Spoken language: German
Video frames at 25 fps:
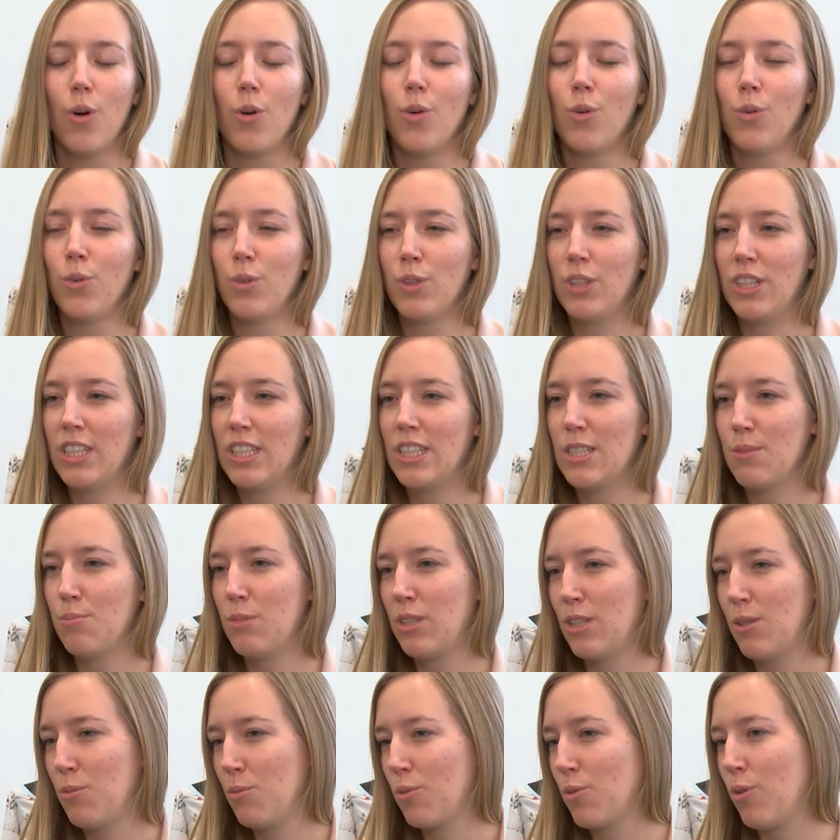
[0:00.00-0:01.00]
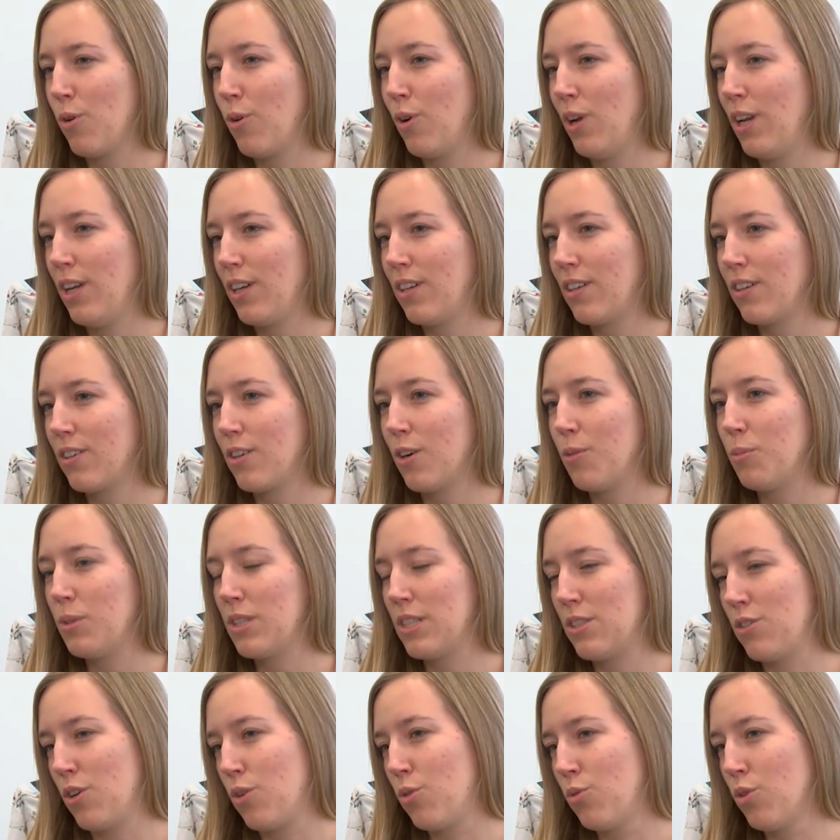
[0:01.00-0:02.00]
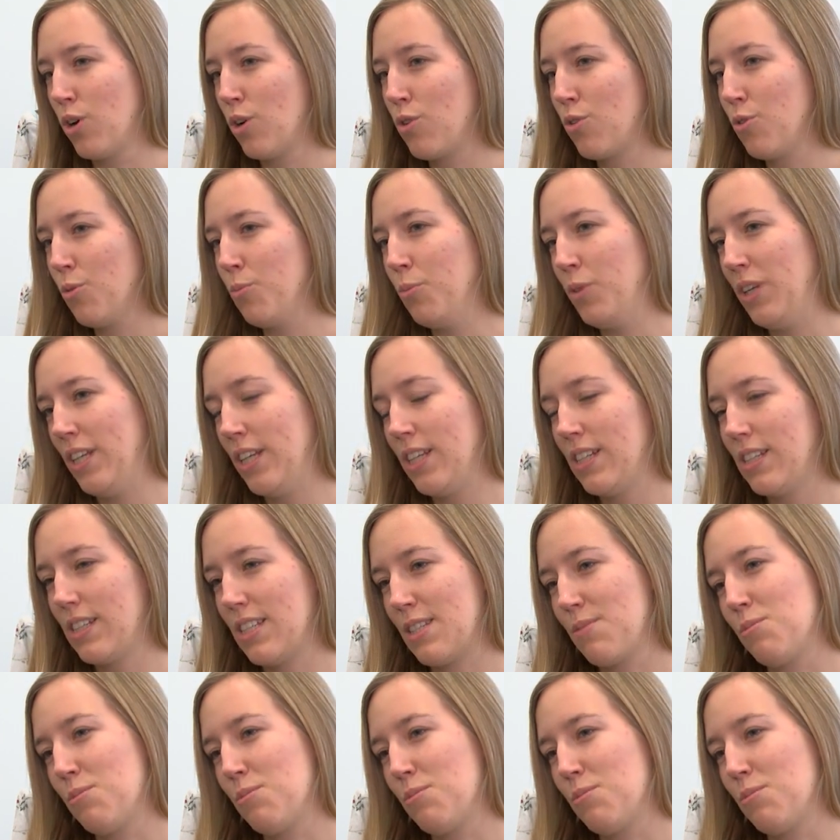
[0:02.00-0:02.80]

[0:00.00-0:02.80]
Und jetzt mit dem Kolleg kann man das halt gut kombinieren,